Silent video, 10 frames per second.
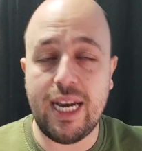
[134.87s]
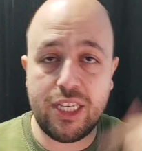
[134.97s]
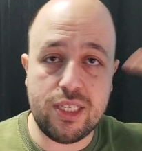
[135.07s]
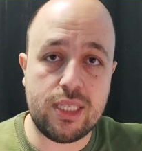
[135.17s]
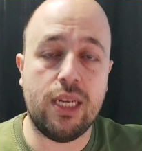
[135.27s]

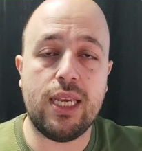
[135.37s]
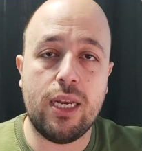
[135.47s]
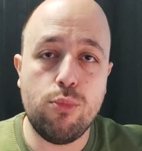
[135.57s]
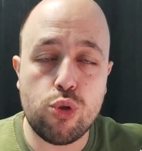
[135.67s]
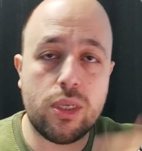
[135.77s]
KYC'sinin
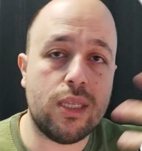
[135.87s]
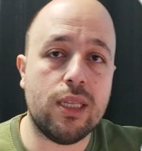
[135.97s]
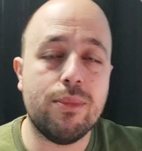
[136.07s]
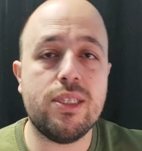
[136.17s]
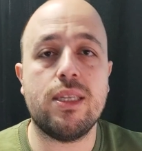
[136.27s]
yani müşteri
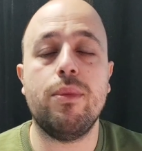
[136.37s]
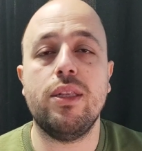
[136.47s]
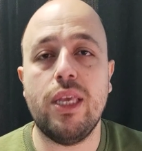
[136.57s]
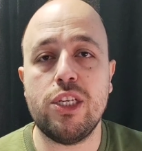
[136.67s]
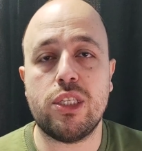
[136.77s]
tanıma
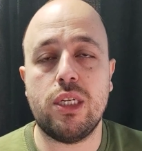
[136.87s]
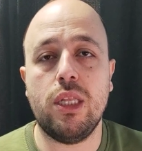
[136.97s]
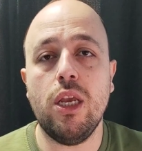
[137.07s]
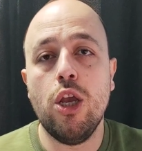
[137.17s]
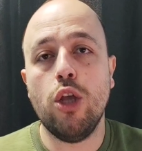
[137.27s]
sistemini
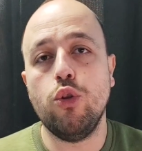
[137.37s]
değiştirdi.